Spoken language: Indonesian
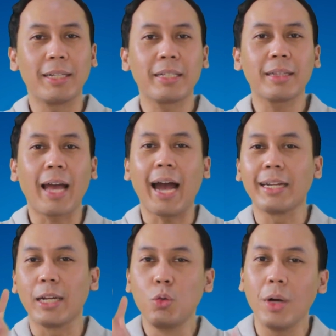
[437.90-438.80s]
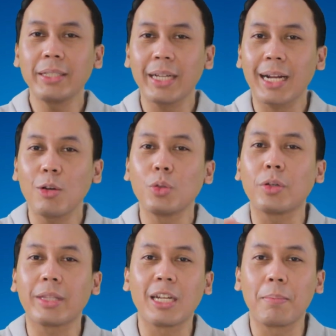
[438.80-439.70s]
that's it, ada dua cara
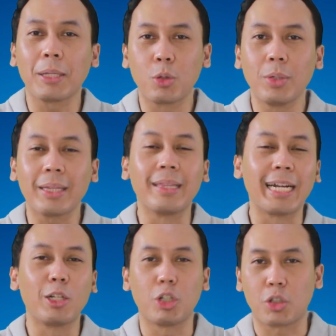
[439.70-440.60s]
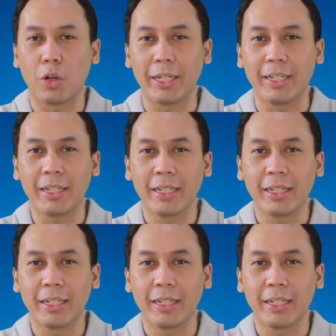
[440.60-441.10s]
untuk kita dapat duit dari Dogecoin.